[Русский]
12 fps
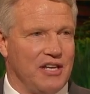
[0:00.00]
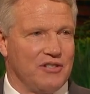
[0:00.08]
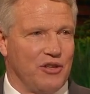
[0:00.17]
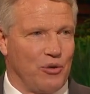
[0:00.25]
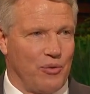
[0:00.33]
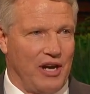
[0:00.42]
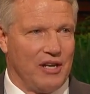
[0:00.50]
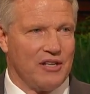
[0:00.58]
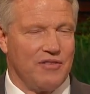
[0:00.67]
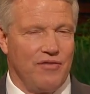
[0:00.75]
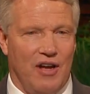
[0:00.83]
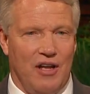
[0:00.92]
Он
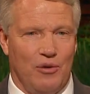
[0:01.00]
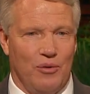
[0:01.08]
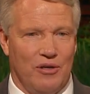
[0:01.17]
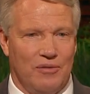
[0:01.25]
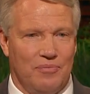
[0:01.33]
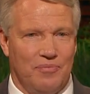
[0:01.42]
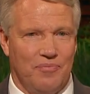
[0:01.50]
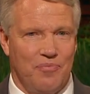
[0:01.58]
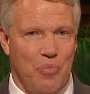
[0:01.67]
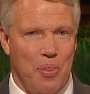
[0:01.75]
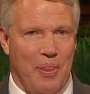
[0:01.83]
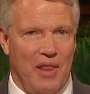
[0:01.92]
величайший
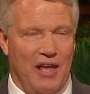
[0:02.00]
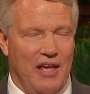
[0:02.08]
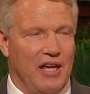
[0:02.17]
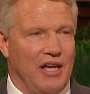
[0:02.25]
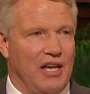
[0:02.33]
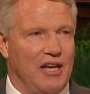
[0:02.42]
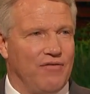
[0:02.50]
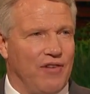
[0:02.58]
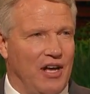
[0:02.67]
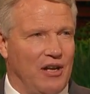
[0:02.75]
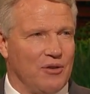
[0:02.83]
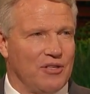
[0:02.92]
руководитель, потому
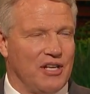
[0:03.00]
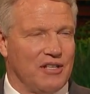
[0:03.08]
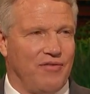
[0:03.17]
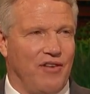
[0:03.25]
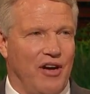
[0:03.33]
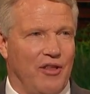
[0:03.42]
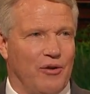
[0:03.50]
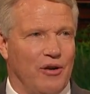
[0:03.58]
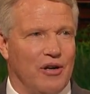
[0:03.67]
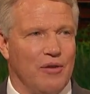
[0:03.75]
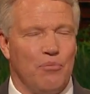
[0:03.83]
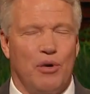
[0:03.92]
что он величайший
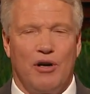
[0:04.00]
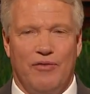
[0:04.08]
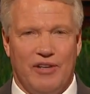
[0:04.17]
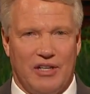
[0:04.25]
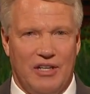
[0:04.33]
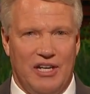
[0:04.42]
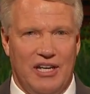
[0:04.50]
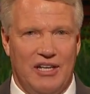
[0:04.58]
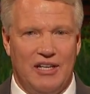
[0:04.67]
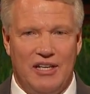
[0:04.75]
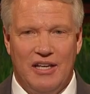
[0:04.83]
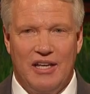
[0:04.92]
последователь.
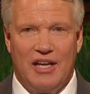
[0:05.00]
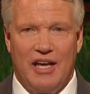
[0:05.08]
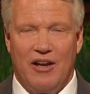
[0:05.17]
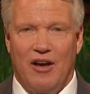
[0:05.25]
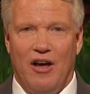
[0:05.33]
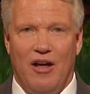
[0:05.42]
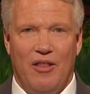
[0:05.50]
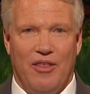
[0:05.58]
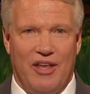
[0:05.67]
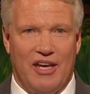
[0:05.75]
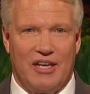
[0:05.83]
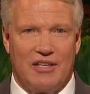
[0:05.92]
Он следует
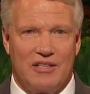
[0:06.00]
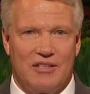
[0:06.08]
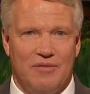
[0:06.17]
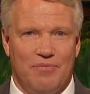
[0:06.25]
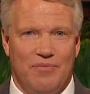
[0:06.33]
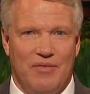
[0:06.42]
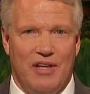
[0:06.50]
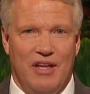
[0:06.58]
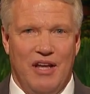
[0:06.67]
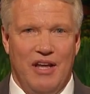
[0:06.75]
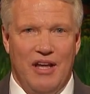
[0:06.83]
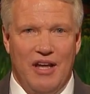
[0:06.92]
своему Отцу
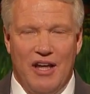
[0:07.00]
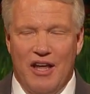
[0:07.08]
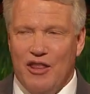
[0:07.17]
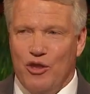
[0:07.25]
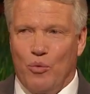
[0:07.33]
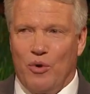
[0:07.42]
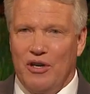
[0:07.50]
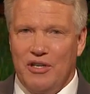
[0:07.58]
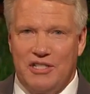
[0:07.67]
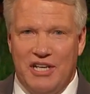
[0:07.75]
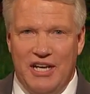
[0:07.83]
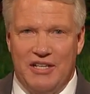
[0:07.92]
абсолютно во всем.